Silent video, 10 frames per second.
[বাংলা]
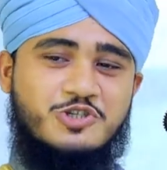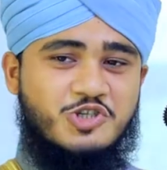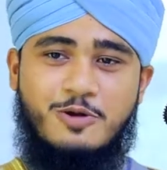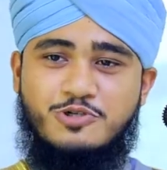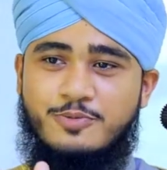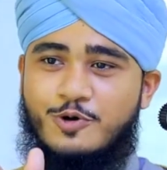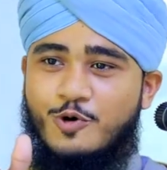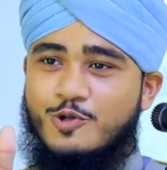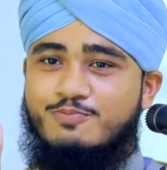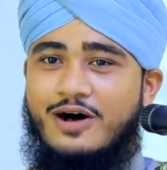সবসময়
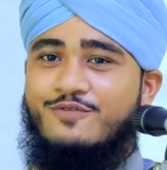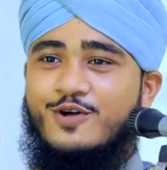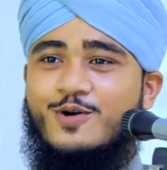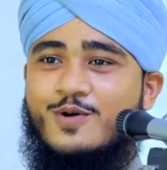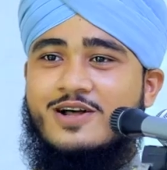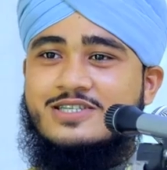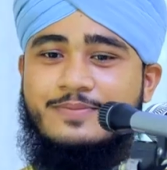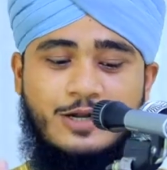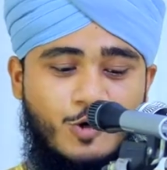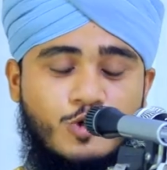খুদবা ফলো করা
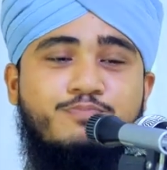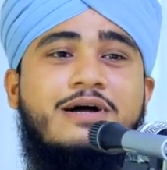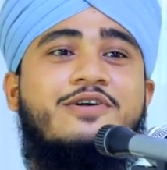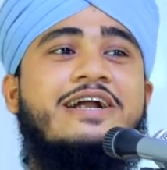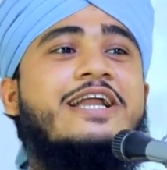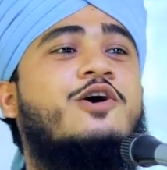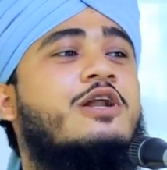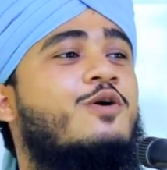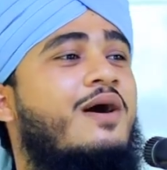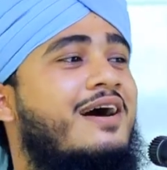যাবে না খুদবা তো রেডি
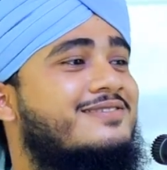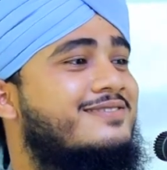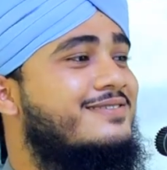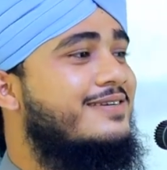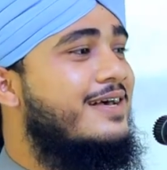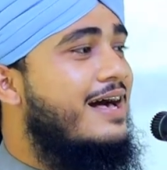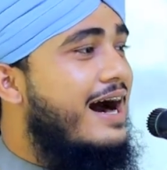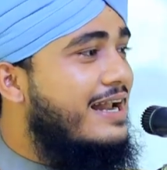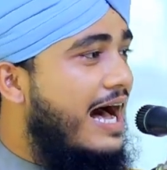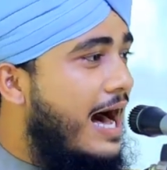করা ওয়াজ
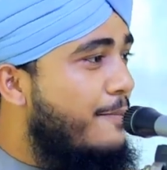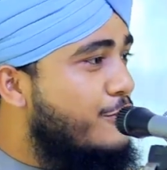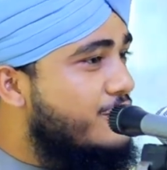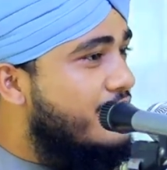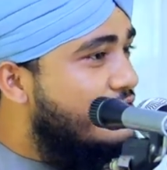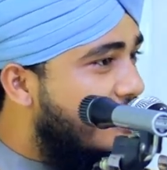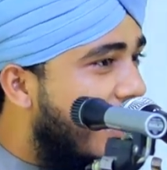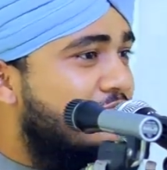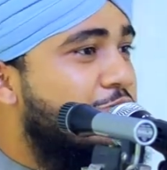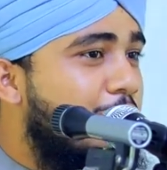আর আমি যদি
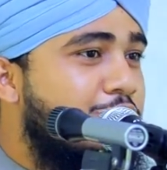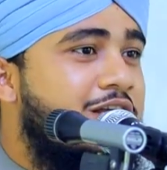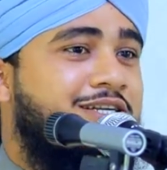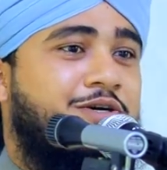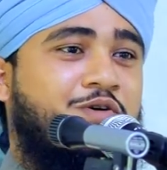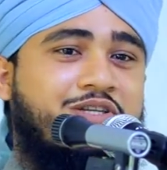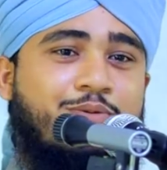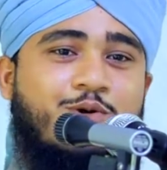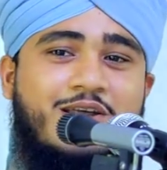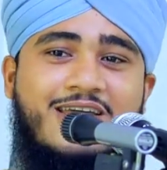রিসার্চ করে যদি একটা কথা
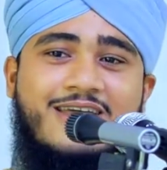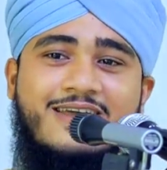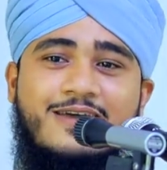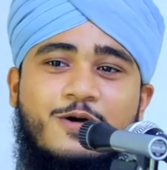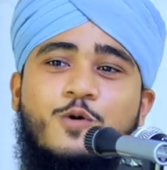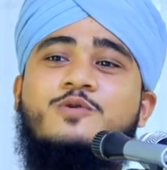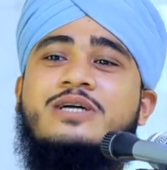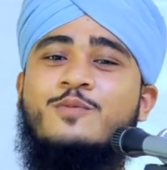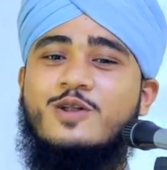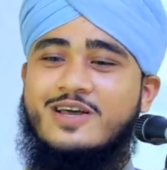বলি
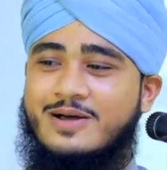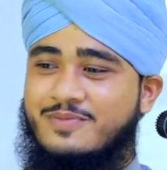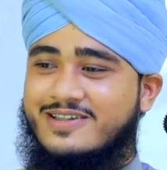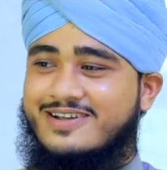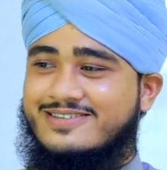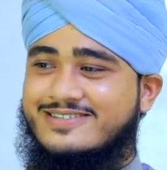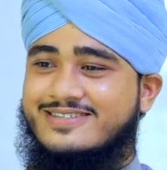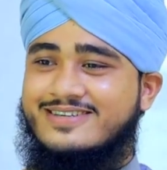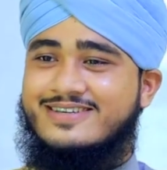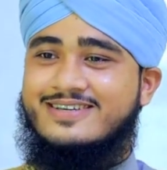কোনটা বললেন আপনাদের কাছে
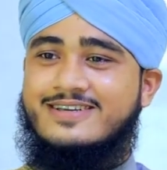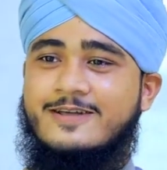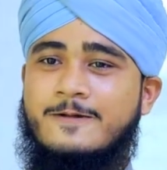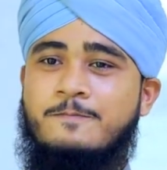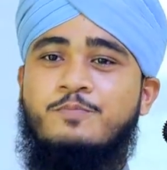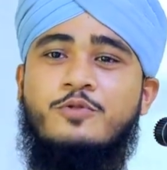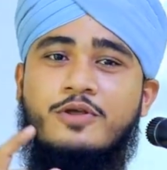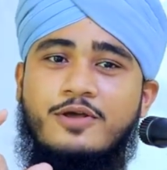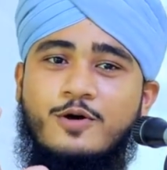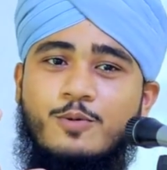
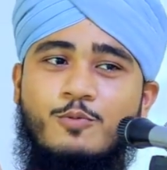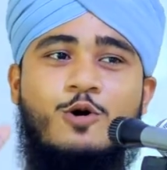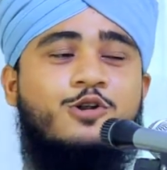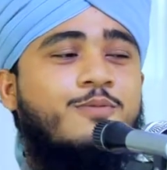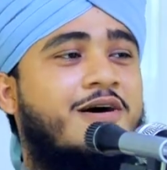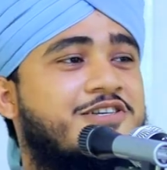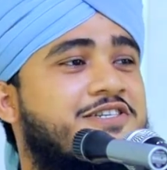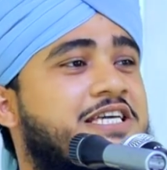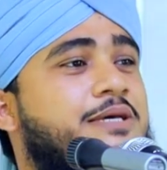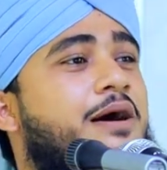মোহর মাস
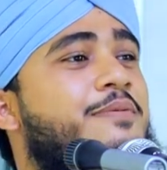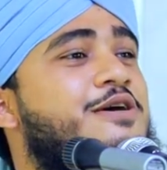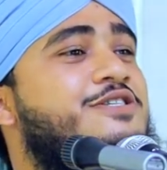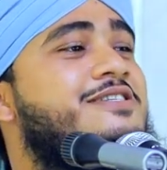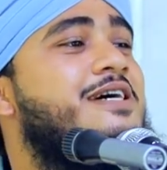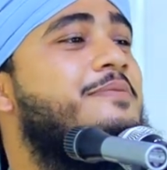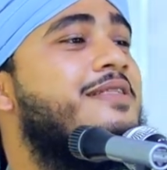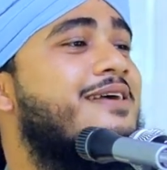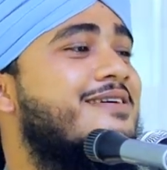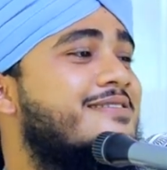কিভাবে এসেছে
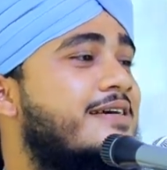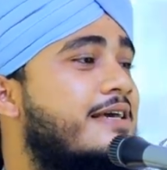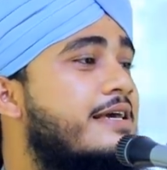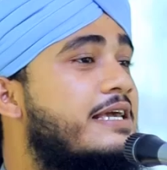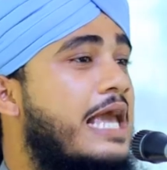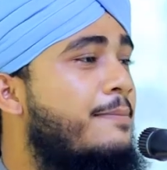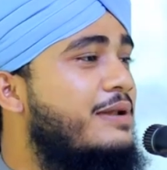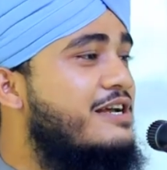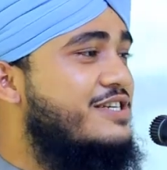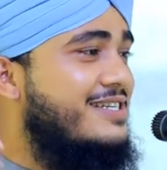আমাদের কাছে
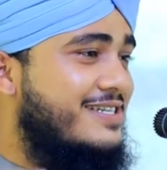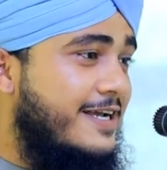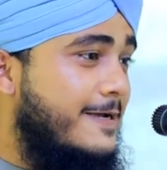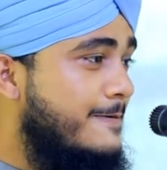কেমনে এসেছে